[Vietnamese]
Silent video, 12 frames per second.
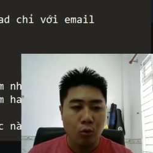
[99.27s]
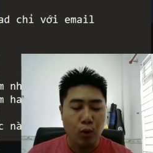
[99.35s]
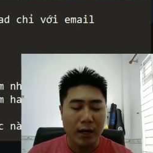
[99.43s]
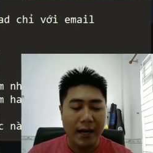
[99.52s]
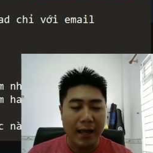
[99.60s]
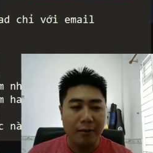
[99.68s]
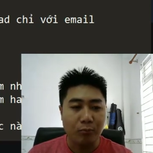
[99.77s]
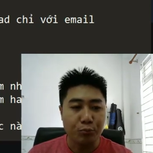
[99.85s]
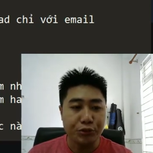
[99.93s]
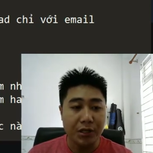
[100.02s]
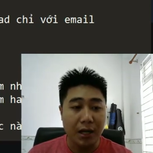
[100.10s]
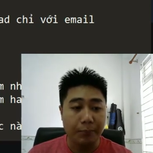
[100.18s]
Hoặc là
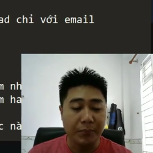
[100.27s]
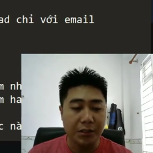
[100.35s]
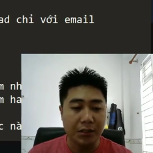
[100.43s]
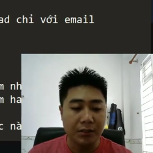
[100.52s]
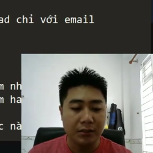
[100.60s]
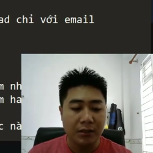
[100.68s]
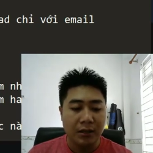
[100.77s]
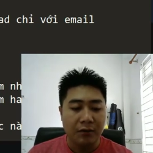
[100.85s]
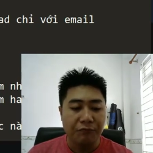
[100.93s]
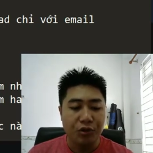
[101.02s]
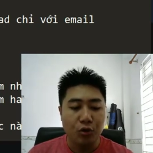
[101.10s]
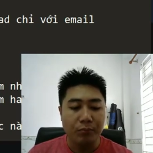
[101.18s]
một trường hợp nữa,
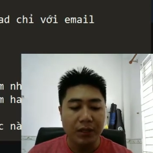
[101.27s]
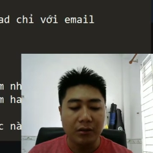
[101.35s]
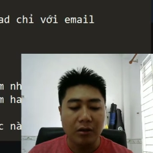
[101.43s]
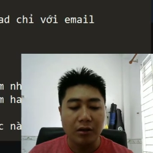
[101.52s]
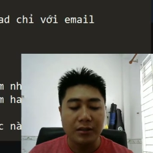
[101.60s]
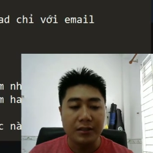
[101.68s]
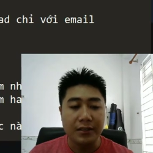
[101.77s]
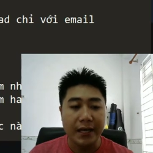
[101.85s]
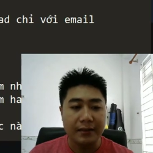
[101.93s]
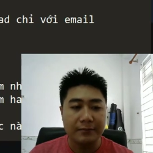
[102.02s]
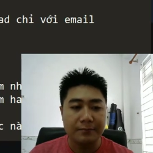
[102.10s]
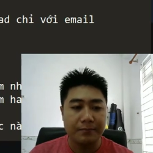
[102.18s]
ví dụ mình có chữ H.
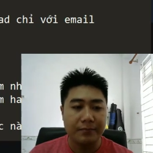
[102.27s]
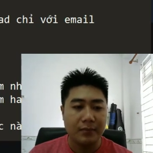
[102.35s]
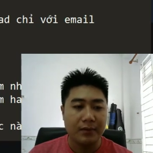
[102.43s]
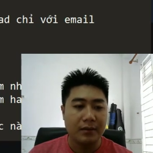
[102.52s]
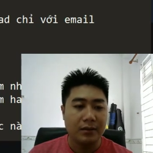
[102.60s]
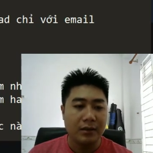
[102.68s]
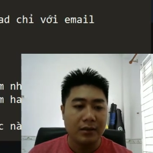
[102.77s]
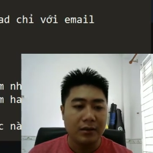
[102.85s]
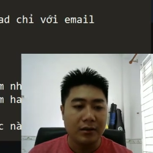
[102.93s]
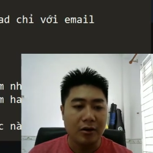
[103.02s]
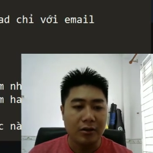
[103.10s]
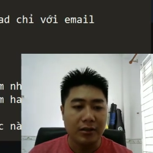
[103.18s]

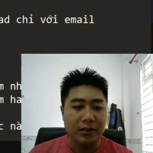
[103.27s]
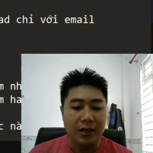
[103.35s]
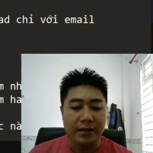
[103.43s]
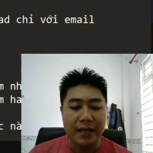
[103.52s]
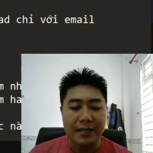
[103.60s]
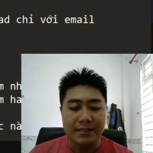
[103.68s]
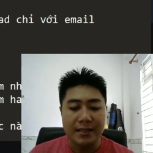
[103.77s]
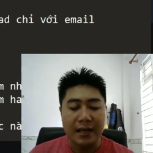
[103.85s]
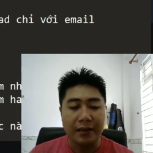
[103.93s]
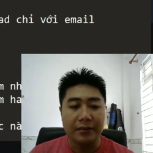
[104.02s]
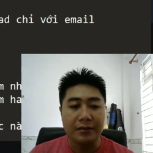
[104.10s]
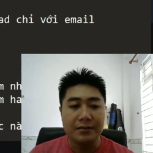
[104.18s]
Rồi, ở đây sẽ
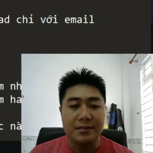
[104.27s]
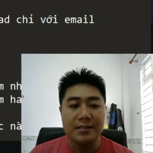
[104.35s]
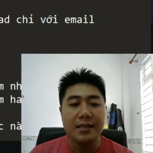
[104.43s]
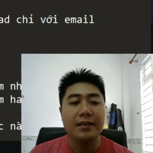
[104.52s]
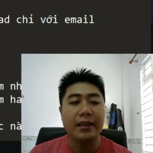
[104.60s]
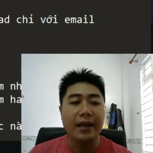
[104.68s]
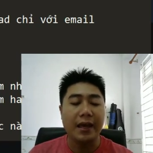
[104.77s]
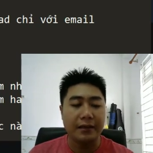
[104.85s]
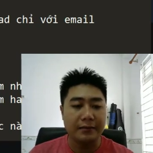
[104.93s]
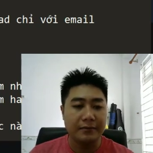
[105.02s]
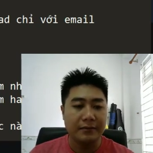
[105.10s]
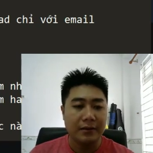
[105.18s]
là chữ Z chẳng hạn.
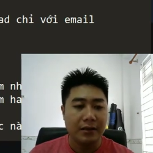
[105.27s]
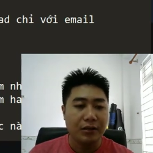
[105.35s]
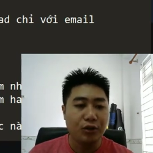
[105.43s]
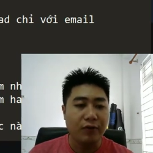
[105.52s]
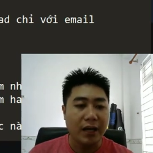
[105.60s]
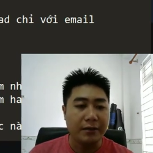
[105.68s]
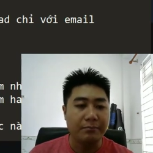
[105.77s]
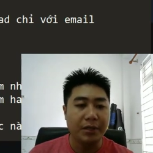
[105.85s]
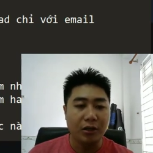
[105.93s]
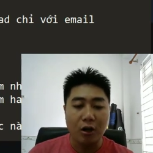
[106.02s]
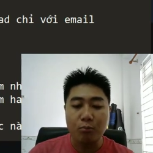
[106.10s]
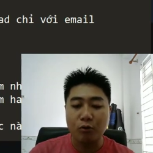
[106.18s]
Như vậy
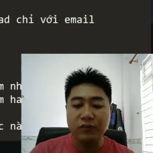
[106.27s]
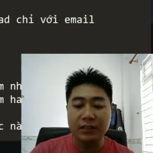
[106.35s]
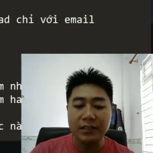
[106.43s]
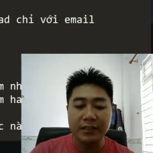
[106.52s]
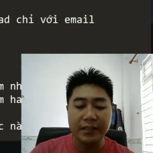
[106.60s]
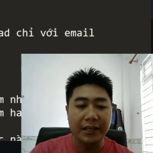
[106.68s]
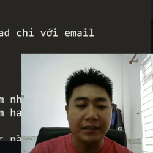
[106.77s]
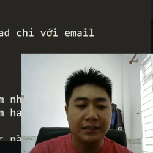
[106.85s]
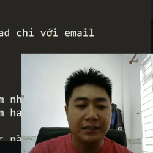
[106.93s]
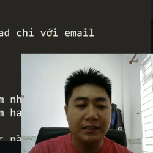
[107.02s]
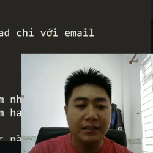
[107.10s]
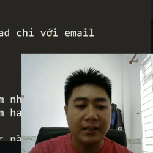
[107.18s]
mình có một phần định nghĩa
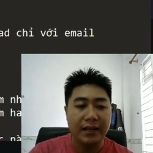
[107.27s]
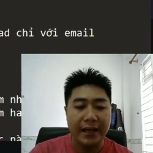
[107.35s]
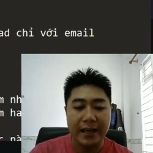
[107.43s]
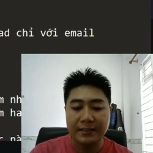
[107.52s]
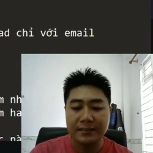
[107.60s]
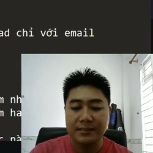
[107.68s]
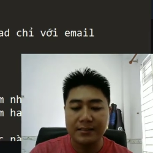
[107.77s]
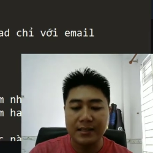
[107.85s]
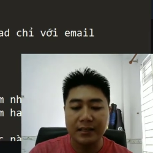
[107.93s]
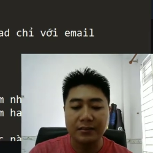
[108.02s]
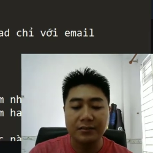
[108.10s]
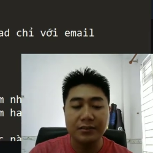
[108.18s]
nữa là H
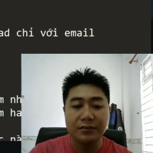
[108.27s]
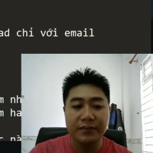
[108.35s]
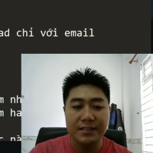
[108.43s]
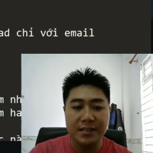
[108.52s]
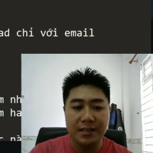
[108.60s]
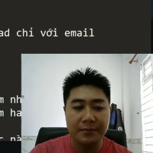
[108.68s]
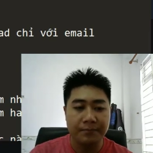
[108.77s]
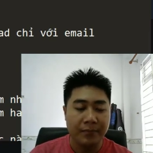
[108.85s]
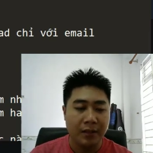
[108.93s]
sẽ tương đương với Z.